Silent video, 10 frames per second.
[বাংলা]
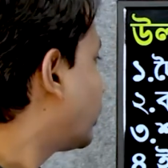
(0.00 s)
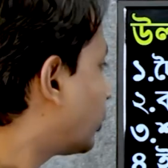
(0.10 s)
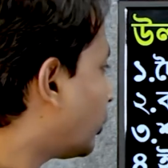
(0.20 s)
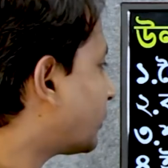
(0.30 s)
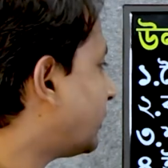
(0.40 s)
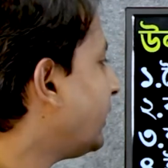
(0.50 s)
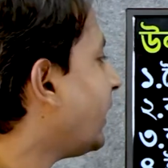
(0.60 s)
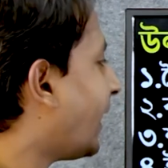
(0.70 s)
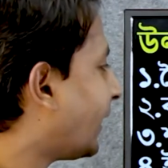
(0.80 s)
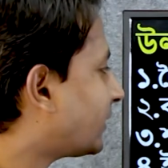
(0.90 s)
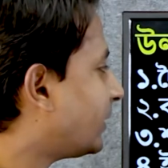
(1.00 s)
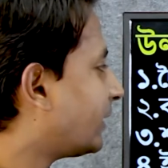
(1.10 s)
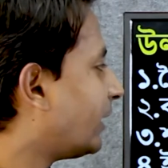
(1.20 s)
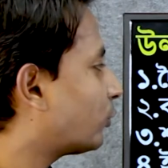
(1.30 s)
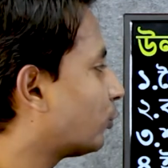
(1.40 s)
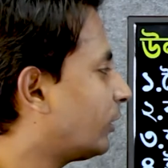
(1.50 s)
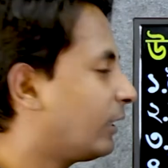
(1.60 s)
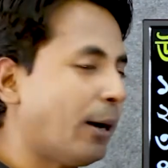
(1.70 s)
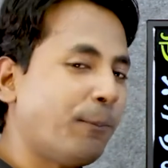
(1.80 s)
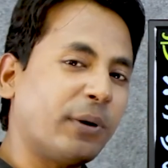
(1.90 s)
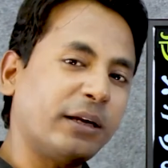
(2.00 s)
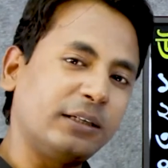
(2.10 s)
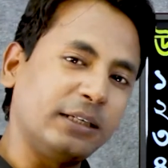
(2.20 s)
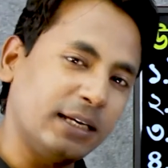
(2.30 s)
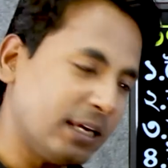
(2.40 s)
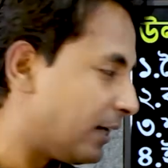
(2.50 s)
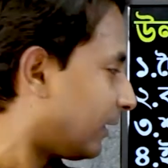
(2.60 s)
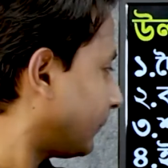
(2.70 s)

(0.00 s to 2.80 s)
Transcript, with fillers: শক্তি এক থেকে দুই গ্রাম পার ডেনিয়ার